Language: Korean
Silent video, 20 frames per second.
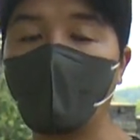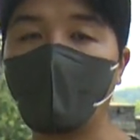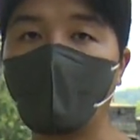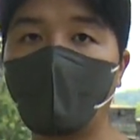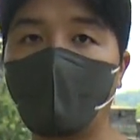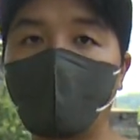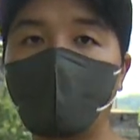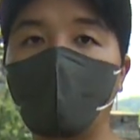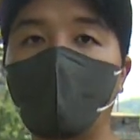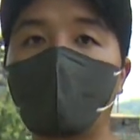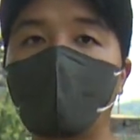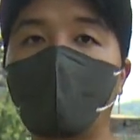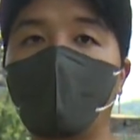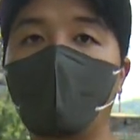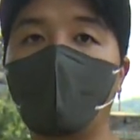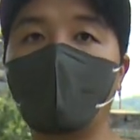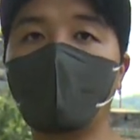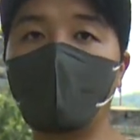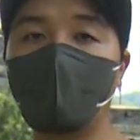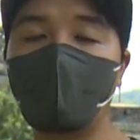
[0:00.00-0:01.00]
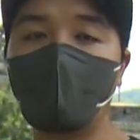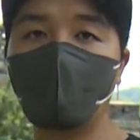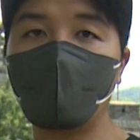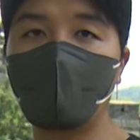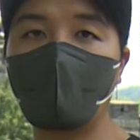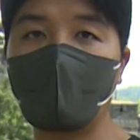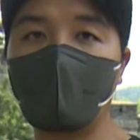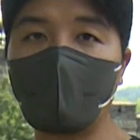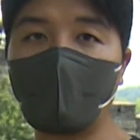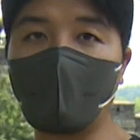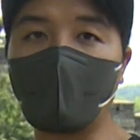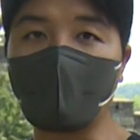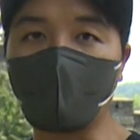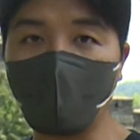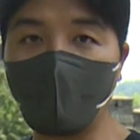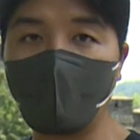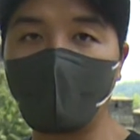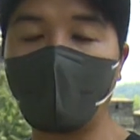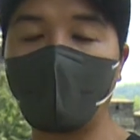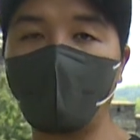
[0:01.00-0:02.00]
계속해서 이재문 기자가
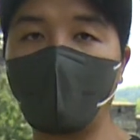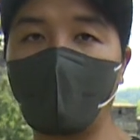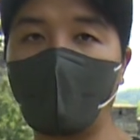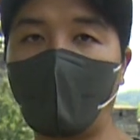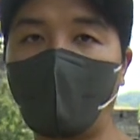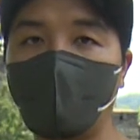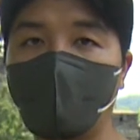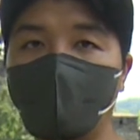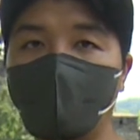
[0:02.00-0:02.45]
전해드립니다.